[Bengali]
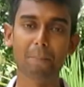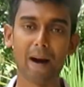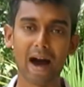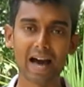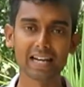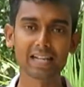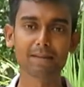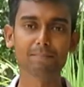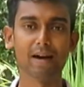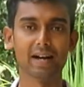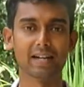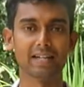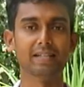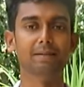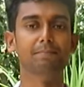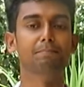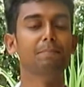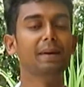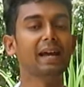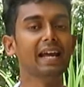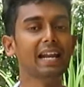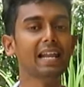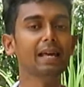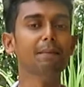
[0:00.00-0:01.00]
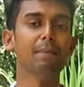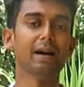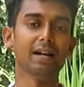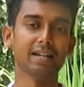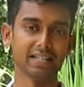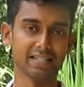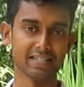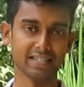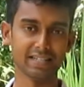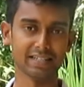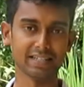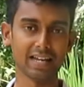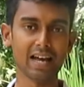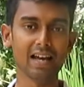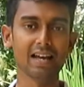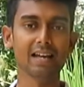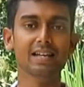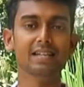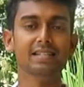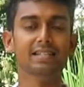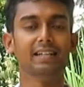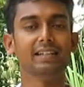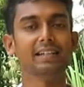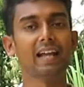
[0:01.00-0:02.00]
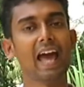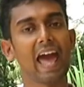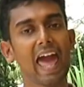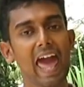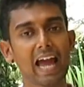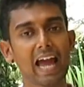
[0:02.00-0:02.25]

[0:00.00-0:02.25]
বালি মাটি বেলে মাটি যেটা সেটা